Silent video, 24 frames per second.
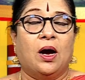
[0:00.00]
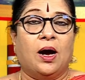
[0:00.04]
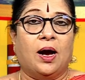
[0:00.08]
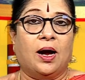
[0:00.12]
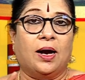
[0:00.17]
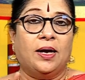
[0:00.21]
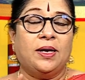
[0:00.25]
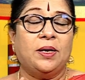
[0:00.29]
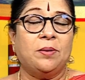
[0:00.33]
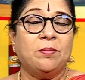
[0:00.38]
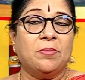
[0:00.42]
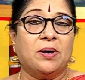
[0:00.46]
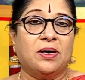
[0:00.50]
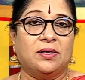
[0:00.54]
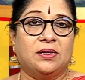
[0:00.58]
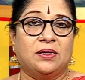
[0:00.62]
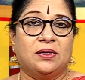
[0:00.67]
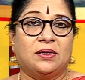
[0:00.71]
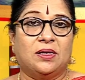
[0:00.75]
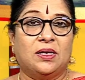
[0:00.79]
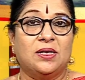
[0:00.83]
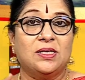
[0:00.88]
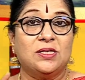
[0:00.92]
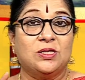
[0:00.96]
ஆணி
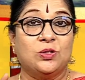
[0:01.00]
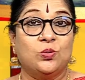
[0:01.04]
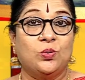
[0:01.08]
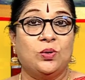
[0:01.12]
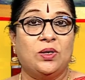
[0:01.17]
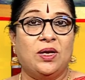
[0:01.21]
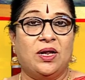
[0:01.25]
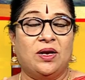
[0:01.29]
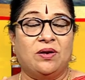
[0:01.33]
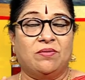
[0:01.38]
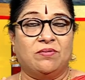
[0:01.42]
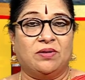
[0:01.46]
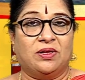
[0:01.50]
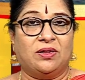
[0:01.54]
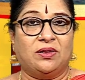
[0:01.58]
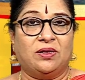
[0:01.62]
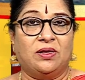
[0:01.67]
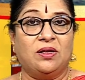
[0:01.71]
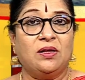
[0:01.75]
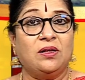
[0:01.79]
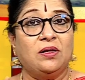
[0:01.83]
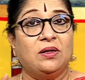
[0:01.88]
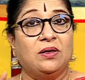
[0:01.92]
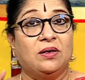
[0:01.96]
மாதத்தில் சூரியன்
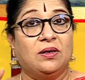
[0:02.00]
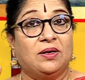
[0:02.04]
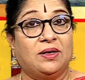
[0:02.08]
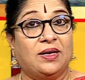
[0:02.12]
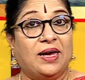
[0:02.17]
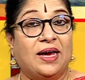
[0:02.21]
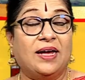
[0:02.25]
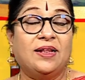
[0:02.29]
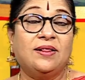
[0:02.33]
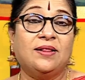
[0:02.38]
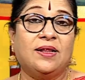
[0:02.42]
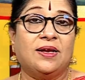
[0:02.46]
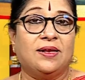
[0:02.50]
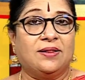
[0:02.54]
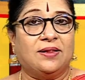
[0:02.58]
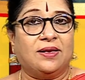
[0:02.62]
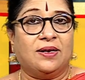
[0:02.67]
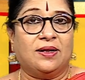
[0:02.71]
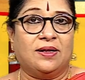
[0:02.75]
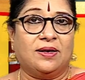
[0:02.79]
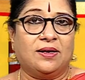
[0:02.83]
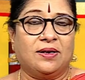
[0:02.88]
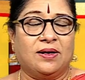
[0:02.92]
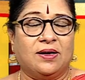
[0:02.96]
வந்து
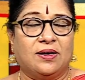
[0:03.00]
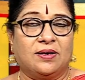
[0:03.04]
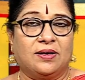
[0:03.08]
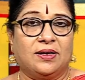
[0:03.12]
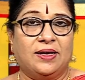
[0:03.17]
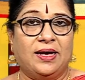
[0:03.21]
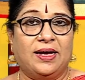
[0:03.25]
கேந்திரத்தில் இருக்கார்